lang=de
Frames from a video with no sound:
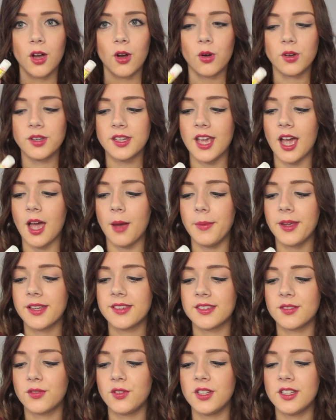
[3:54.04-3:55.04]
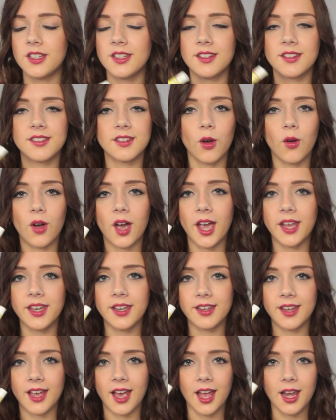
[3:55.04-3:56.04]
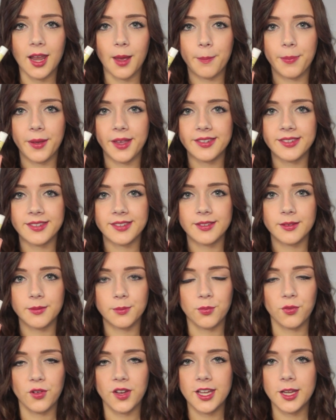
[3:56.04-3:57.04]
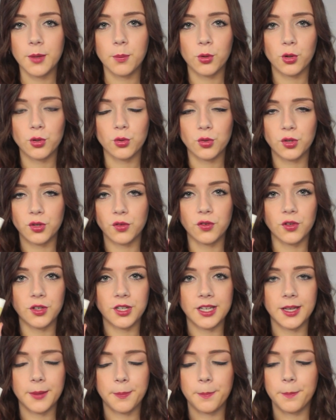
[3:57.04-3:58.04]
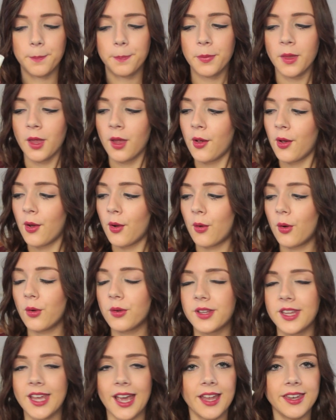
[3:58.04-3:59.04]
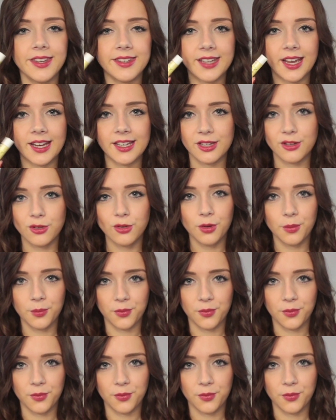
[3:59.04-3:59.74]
Und Carmex finde ich ist auch einer der allerbesten Pflegeprodukte für die Lippen und kann ich eigentlich nur